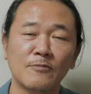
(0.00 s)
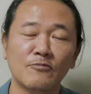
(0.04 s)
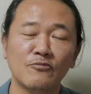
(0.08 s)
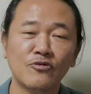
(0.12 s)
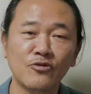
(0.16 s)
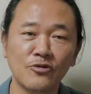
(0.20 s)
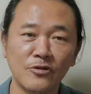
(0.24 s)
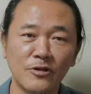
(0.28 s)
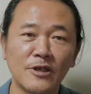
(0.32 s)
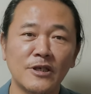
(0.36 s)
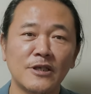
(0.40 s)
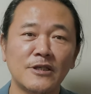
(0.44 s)

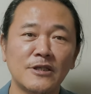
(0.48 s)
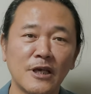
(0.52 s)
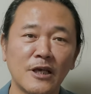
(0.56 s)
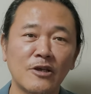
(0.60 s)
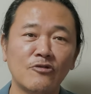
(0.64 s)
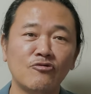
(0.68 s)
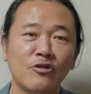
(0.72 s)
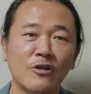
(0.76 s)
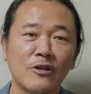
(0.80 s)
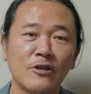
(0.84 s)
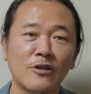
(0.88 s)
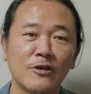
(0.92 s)
문득 이
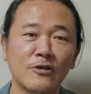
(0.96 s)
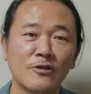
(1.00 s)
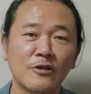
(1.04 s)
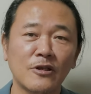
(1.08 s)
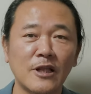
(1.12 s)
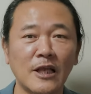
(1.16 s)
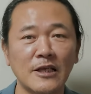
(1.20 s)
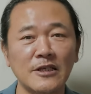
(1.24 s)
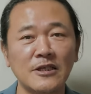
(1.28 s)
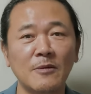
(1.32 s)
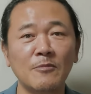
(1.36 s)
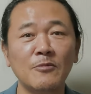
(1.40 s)
책이 눈에
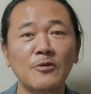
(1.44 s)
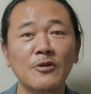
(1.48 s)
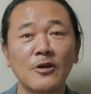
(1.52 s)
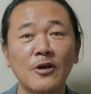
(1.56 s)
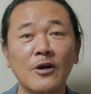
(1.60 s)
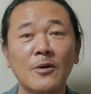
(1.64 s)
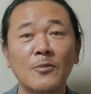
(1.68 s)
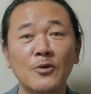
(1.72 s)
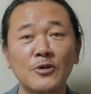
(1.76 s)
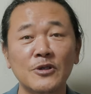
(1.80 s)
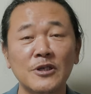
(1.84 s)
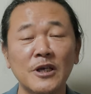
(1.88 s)
띄어서 다시 한번
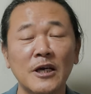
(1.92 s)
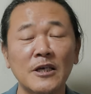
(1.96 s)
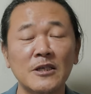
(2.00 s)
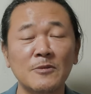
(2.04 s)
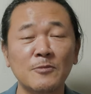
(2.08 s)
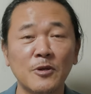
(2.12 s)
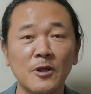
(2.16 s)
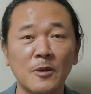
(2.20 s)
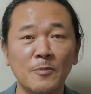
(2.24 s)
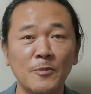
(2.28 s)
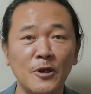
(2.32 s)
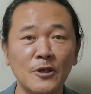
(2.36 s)
읽어보자
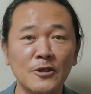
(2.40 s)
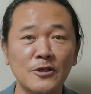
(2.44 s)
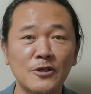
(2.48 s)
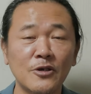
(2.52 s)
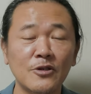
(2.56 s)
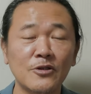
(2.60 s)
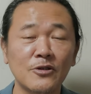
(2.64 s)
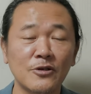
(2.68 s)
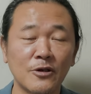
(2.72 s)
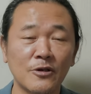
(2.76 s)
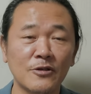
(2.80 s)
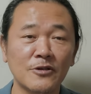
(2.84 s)
싶어서
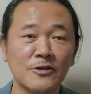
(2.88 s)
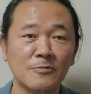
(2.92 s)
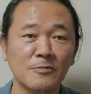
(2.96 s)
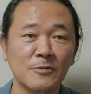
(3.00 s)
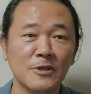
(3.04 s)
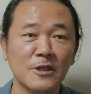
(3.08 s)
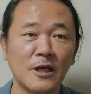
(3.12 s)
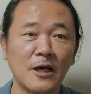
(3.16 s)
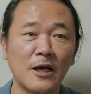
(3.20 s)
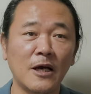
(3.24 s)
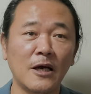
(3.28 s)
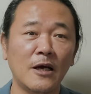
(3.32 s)
펼쳐
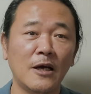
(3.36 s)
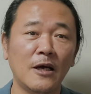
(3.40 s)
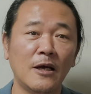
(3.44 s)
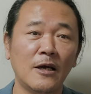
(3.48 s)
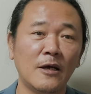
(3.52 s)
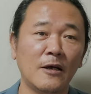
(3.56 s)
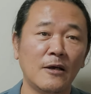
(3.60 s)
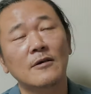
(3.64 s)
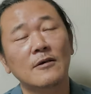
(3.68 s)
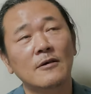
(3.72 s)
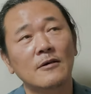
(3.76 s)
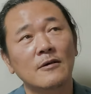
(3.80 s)
들었습니다.
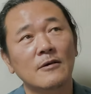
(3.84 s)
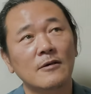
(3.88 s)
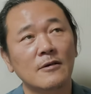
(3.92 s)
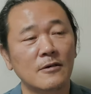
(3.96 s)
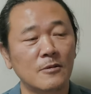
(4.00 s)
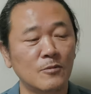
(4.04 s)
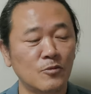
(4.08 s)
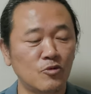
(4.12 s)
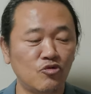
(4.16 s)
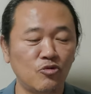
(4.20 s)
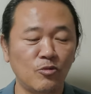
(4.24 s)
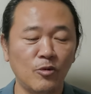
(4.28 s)

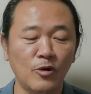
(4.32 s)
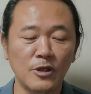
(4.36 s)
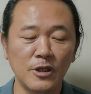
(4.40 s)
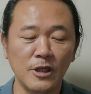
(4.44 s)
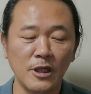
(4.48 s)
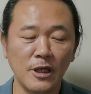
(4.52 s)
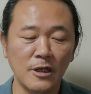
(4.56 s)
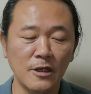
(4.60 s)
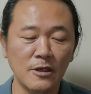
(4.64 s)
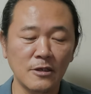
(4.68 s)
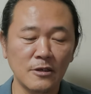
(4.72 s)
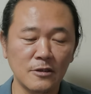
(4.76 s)
그럼 두
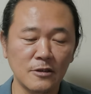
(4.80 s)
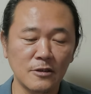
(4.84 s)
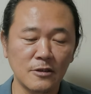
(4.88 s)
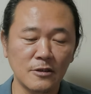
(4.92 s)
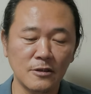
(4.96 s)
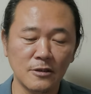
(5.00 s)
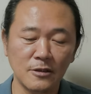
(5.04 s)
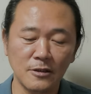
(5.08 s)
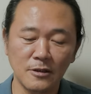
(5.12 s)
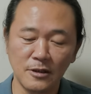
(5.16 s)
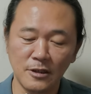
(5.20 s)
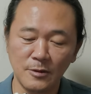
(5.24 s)
번이나
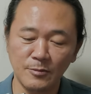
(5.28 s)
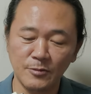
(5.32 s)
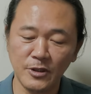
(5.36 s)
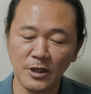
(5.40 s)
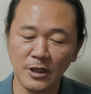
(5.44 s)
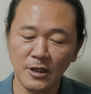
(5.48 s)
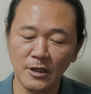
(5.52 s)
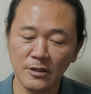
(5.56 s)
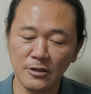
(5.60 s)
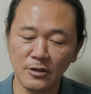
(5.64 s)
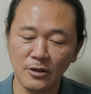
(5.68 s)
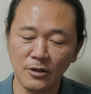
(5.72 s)
읽은
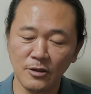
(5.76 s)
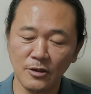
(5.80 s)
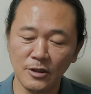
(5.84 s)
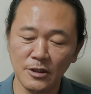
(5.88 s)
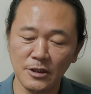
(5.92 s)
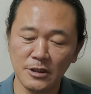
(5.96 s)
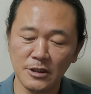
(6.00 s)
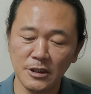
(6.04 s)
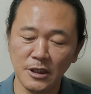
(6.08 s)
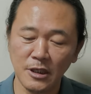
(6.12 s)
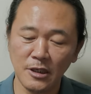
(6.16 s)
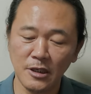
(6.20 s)

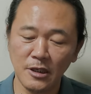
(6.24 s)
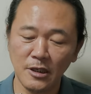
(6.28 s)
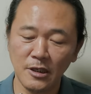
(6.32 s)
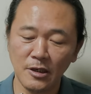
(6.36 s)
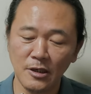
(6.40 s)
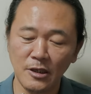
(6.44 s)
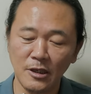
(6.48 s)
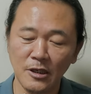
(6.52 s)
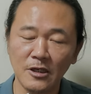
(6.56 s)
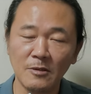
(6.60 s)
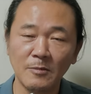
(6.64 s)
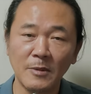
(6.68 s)
입장에서 이 책이
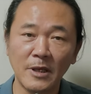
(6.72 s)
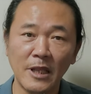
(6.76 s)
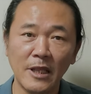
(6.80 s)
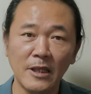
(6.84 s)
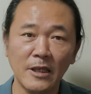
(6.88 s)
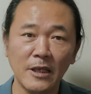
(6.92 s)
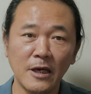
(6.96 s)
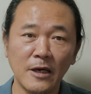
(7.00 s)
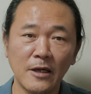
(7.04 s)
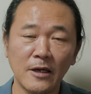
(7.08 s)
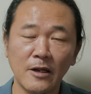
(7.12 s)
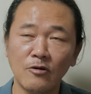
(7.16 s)
읽을만
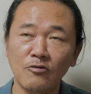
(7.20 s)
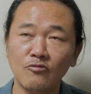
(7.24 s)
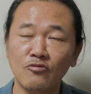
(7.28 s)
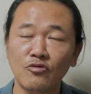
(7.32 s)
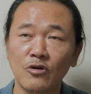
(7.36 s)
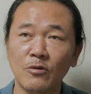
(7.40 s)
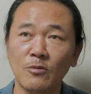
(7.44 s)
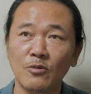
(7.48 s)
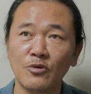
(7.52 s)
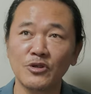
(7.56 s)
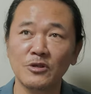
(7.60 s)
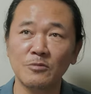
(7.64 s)
하냐라고
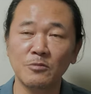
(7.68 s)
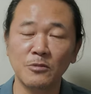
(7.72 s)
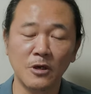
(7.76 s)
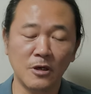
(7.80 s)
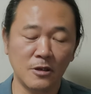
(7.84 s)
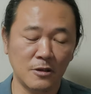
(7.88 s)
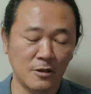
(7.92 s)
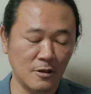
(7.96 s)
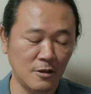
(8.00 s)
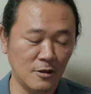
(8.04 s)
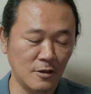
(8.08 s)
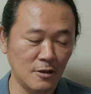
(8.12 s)

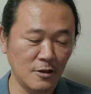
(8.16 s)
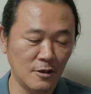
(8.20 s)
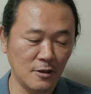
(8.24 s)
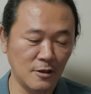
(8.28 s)
물어보시면